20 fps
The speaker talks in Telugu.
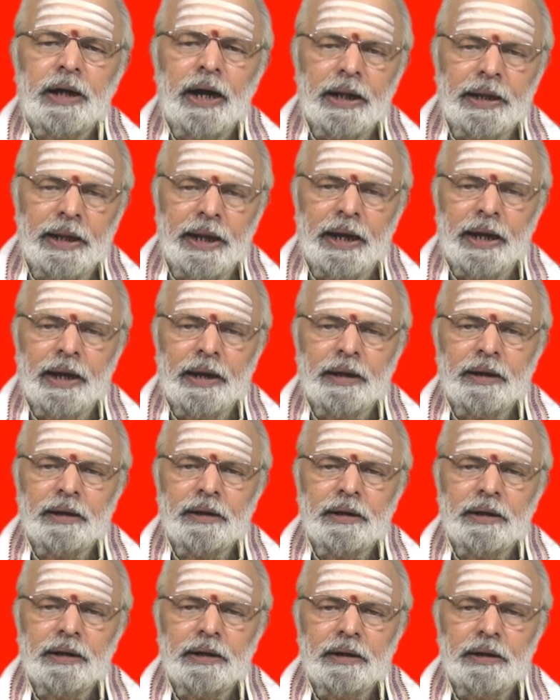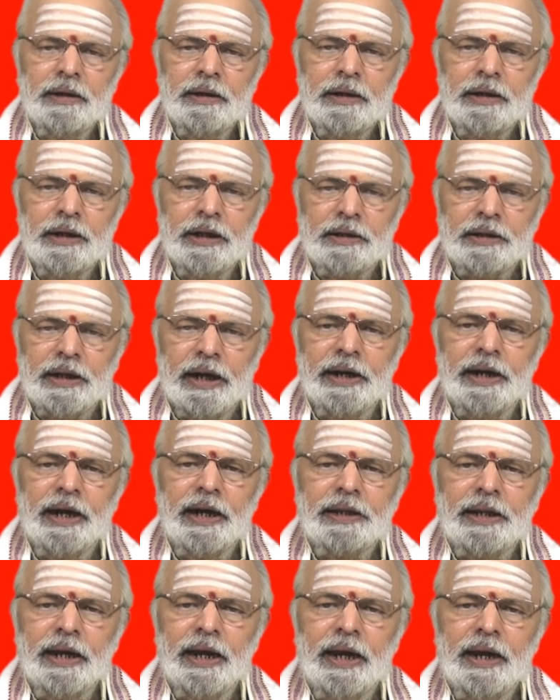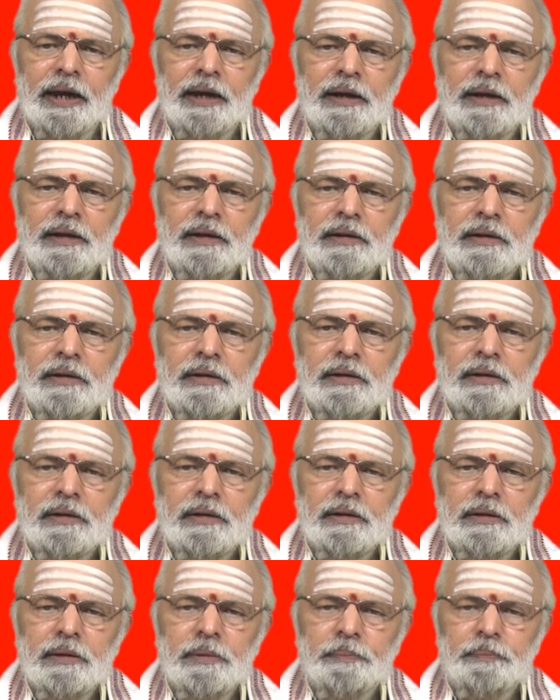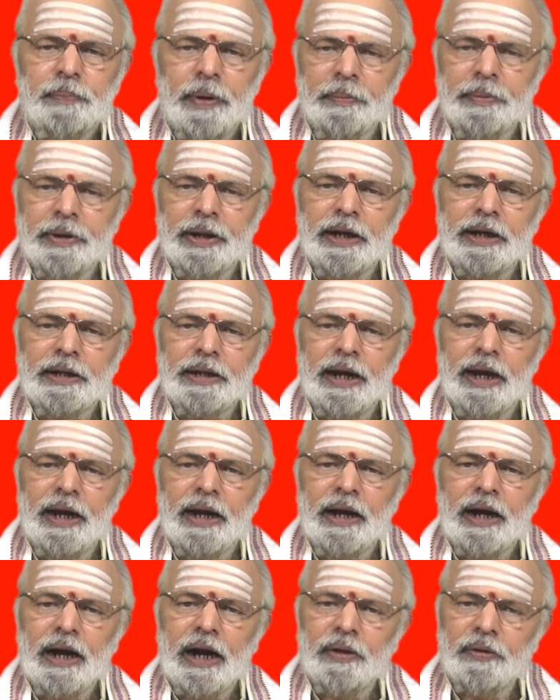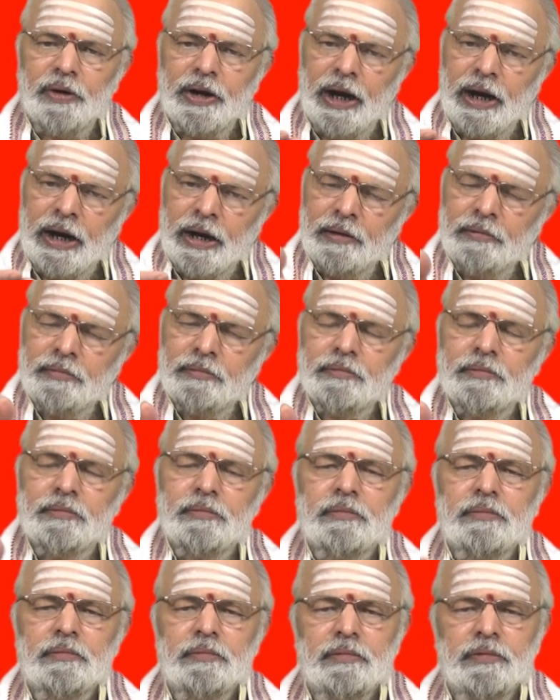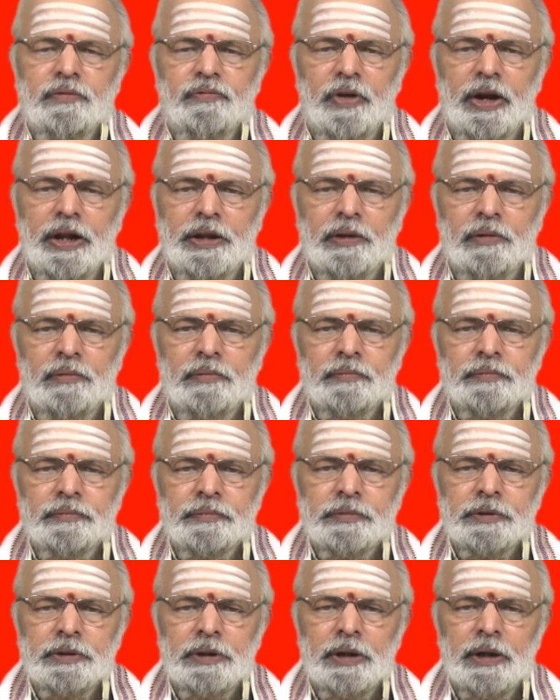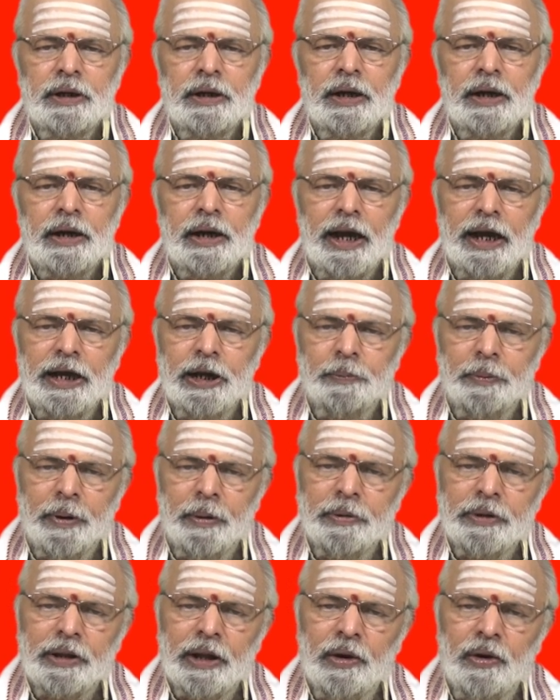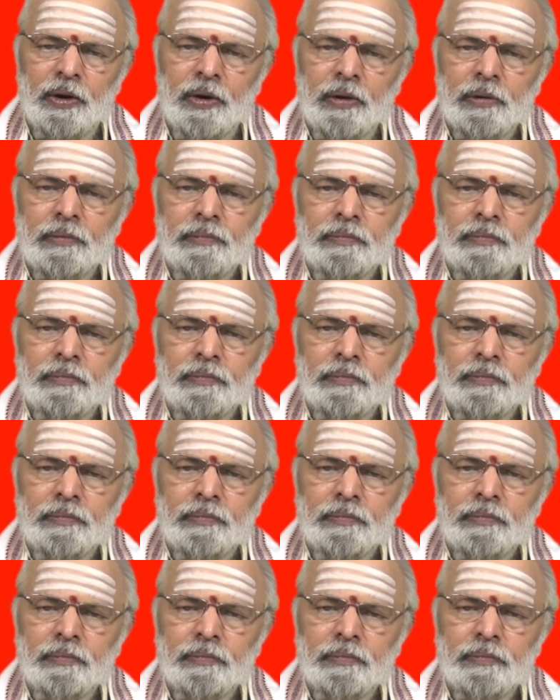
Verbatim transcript: అదే ఇత్తడి అయితే ప్రమిద అయితే అదొక ఫలితం రాయి ప్రమిదల్లో